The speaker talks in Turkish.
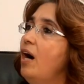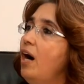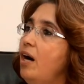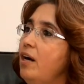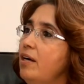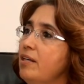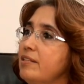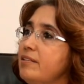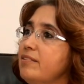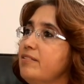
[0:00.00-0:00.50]

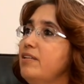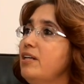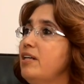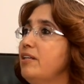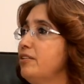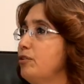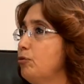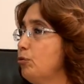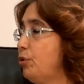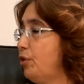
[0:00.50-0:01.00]

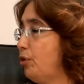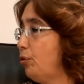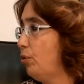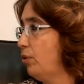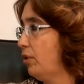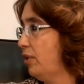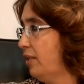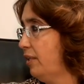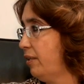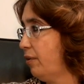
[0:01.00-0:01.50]
Ardından da rutin
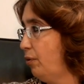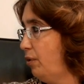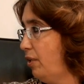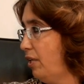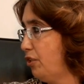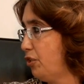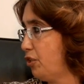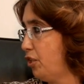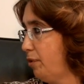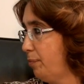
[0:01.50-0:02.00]
olarak
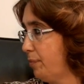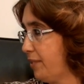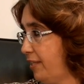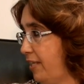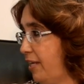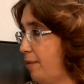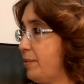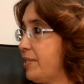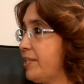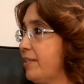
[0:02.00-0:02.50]
öğrencilerimizin
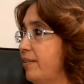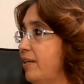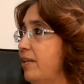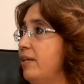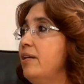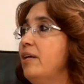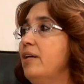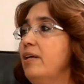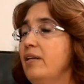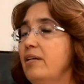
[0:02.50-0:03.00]
hepsini
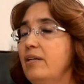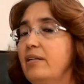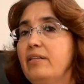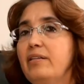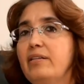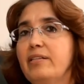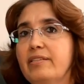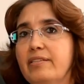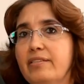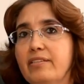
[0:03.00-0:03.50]

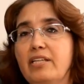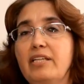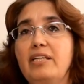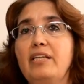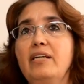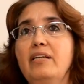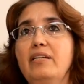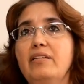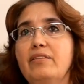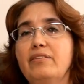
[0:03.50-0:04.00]
e,
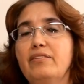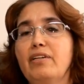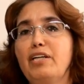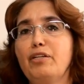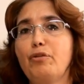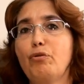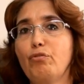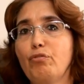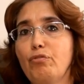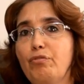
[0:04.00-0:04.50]
sırayla
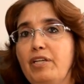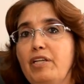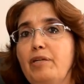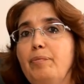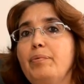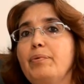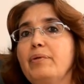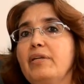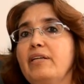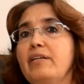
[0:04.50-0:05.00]
randevu
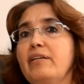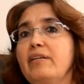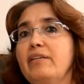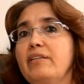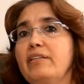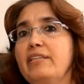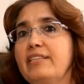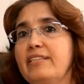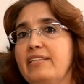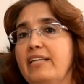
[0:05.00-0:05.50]
verip e,
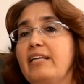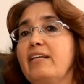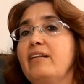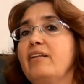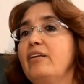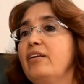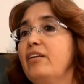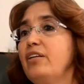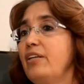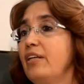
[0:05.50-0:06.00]

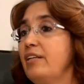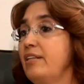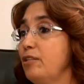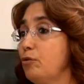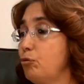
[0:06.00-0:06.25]
istekleri ya da